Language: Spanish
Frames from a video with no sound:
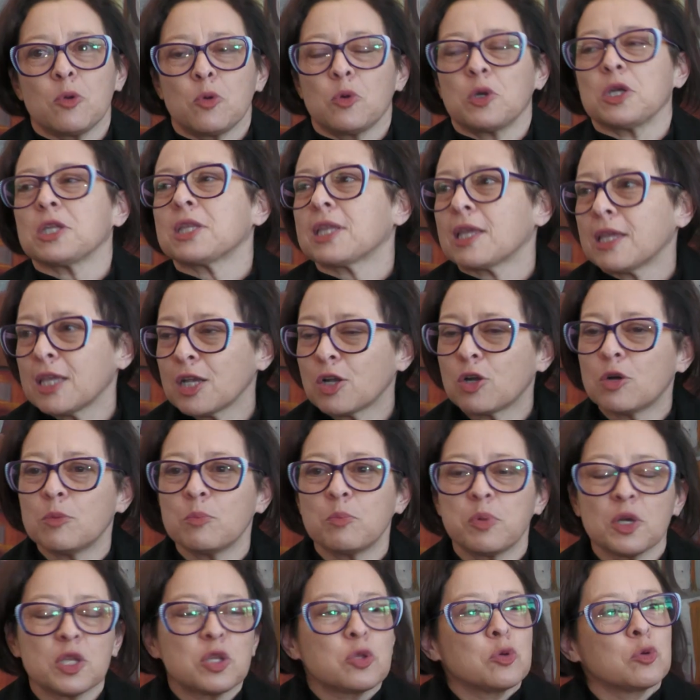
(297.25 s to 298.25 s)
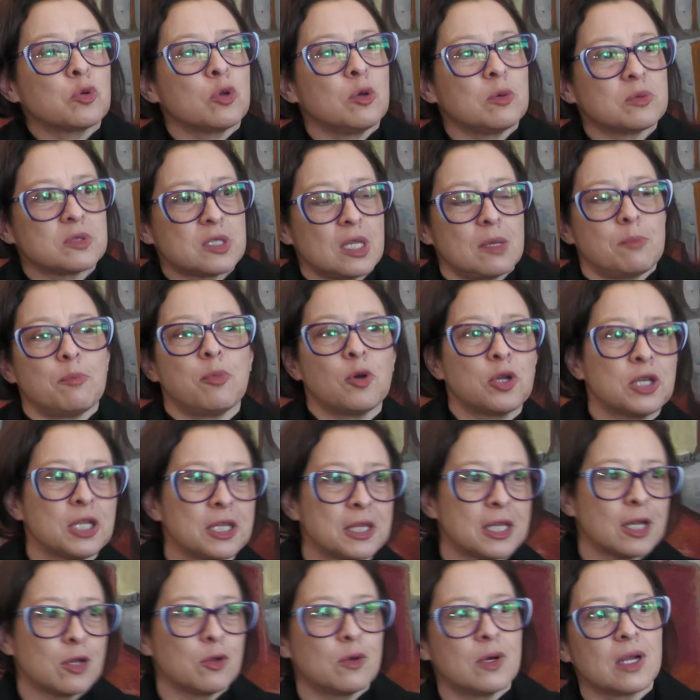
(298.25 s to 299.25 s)
o está descompuesto, uno se pone
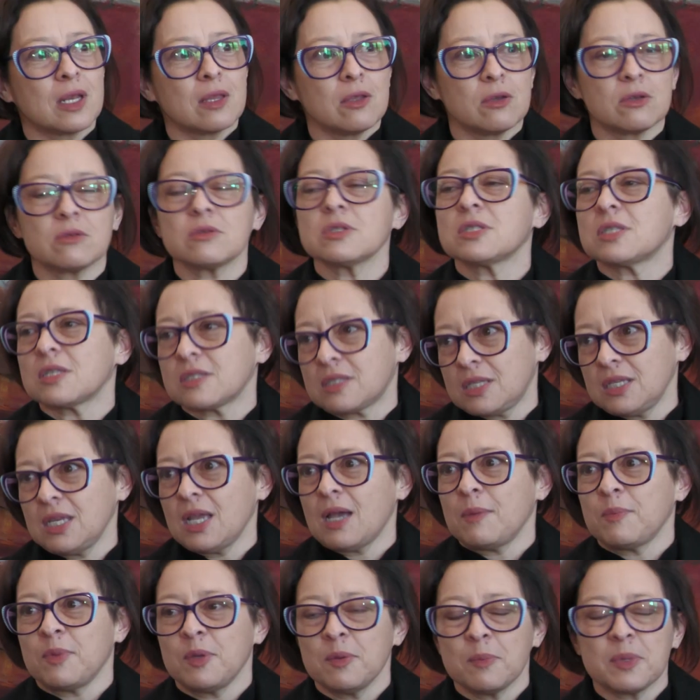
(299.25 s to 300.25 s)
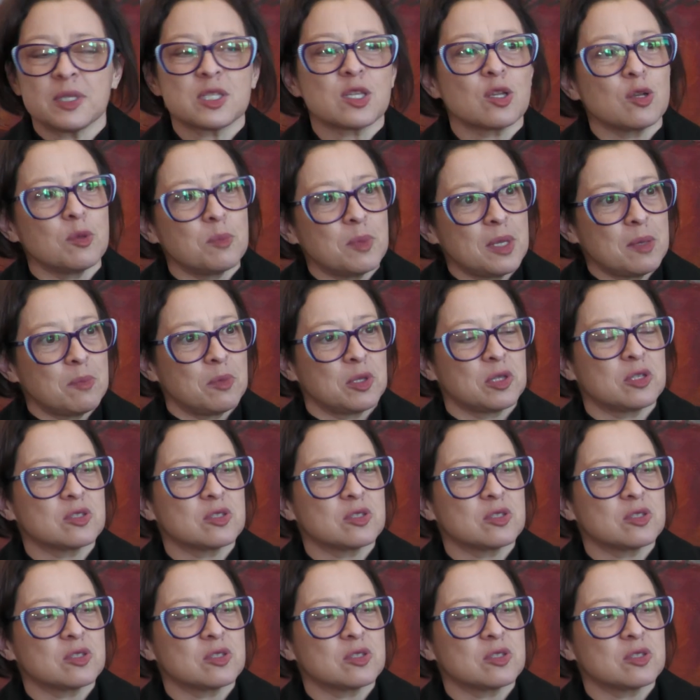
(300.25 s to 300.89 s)
en el lugar de otro y dice, sí, a mí me pasa lo mismo.